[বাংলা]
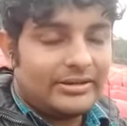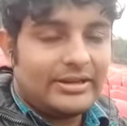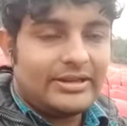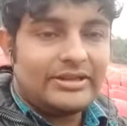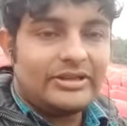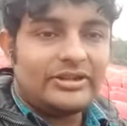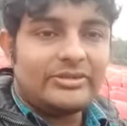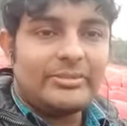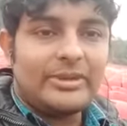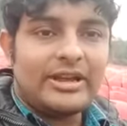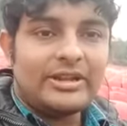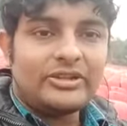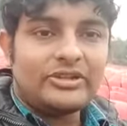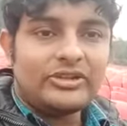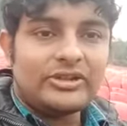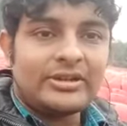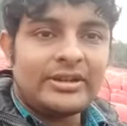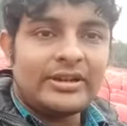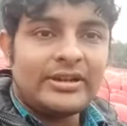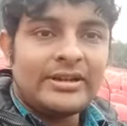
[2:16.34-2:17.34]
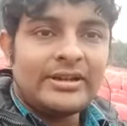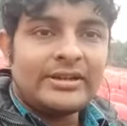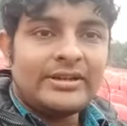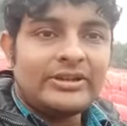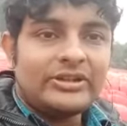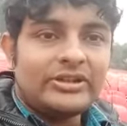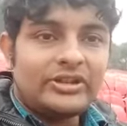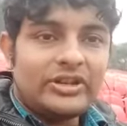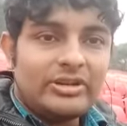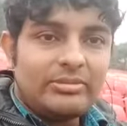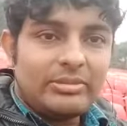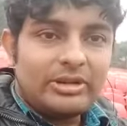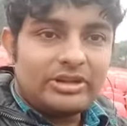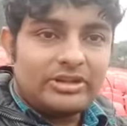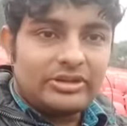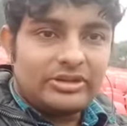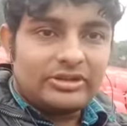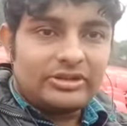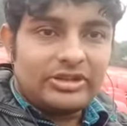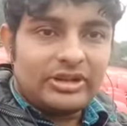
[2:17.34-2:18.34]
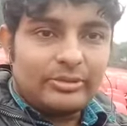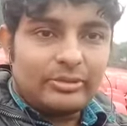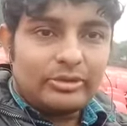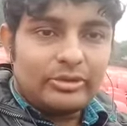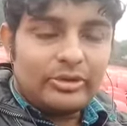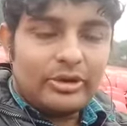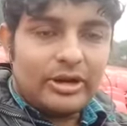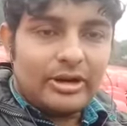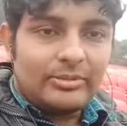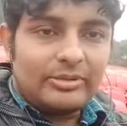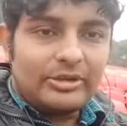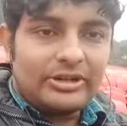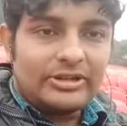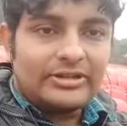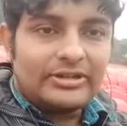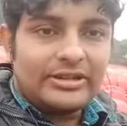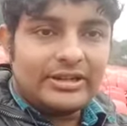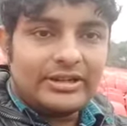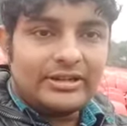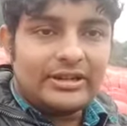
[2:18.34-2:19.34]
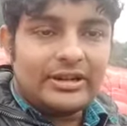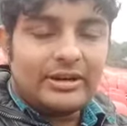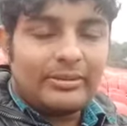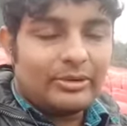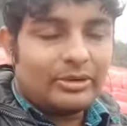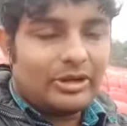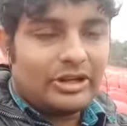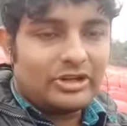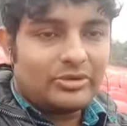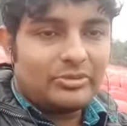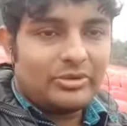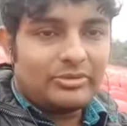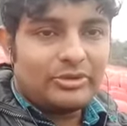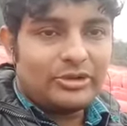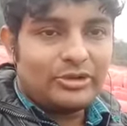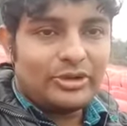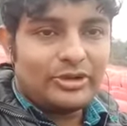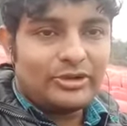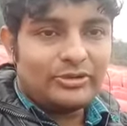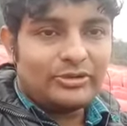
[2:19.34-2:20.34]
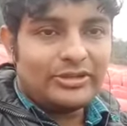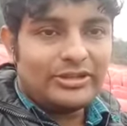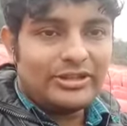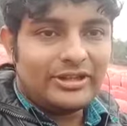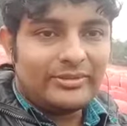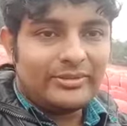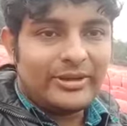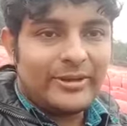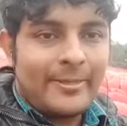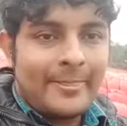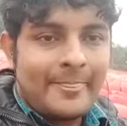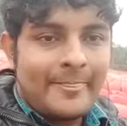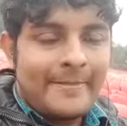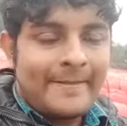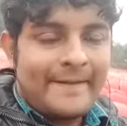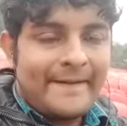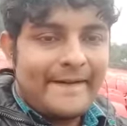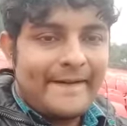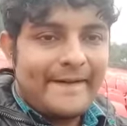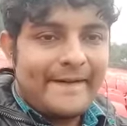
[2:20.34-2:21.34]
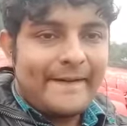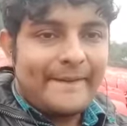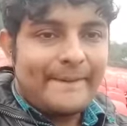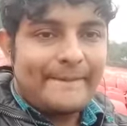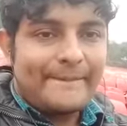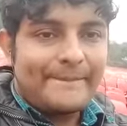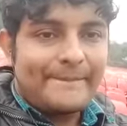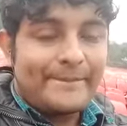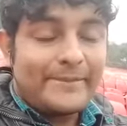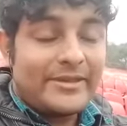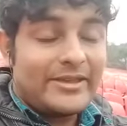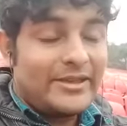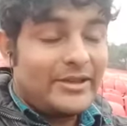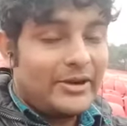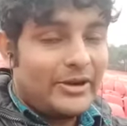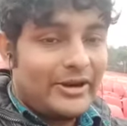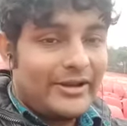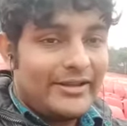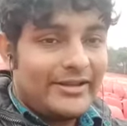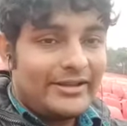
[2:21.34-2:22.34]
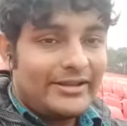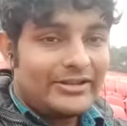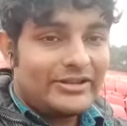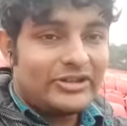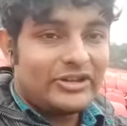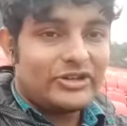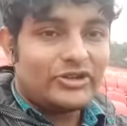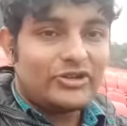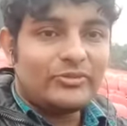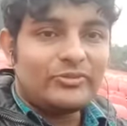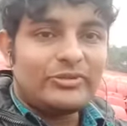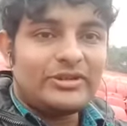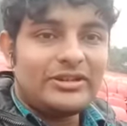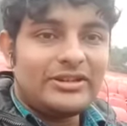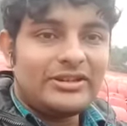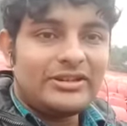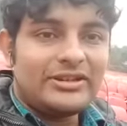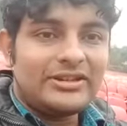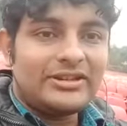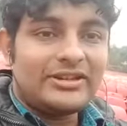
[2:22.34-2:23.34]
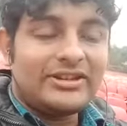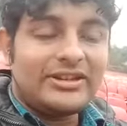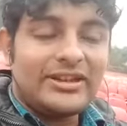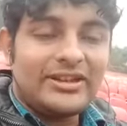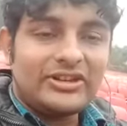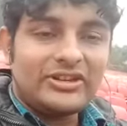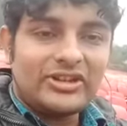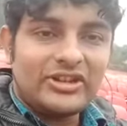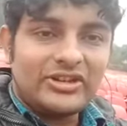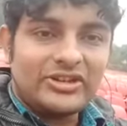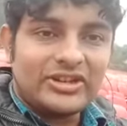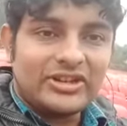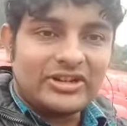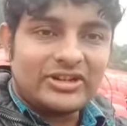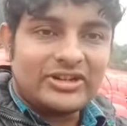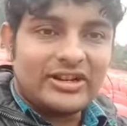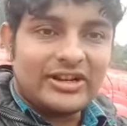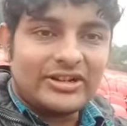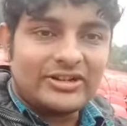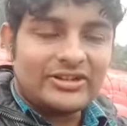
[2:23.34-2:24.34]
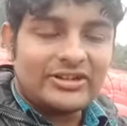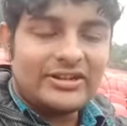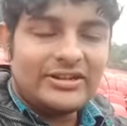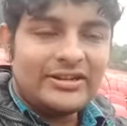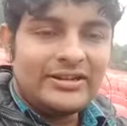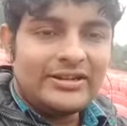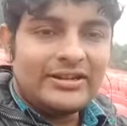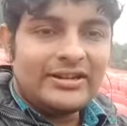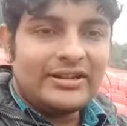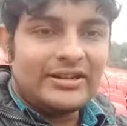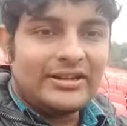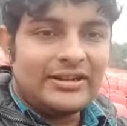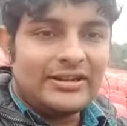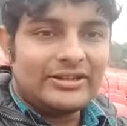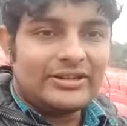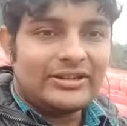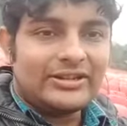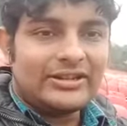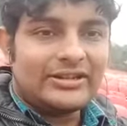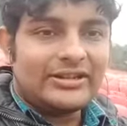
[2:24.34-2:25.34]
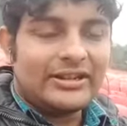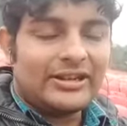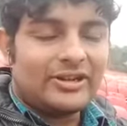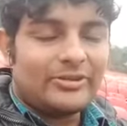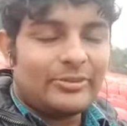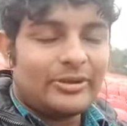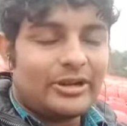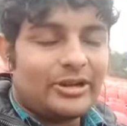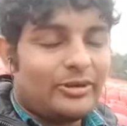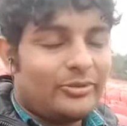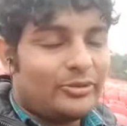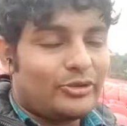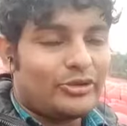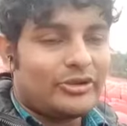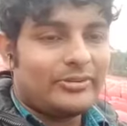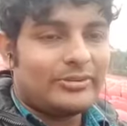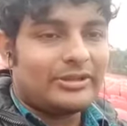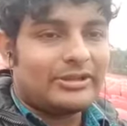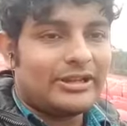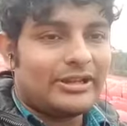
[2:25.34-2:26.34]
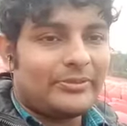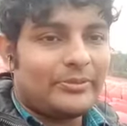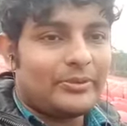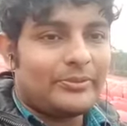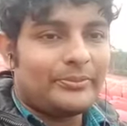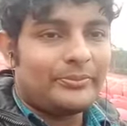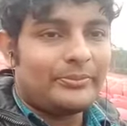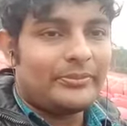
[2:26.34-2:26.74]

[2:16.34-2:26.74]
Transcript: এই যে ম্যাচ সেই ম্যাচের যাবতীয় আপডেটস নিয়ে আবারও আসবো আমি জয়জ্যোতি তবে কি হয় শেষ অবধি কে শেষ হাসি হাসে সেটা দেখার অপেক্ষা অবশ্যই আমরা থাকবো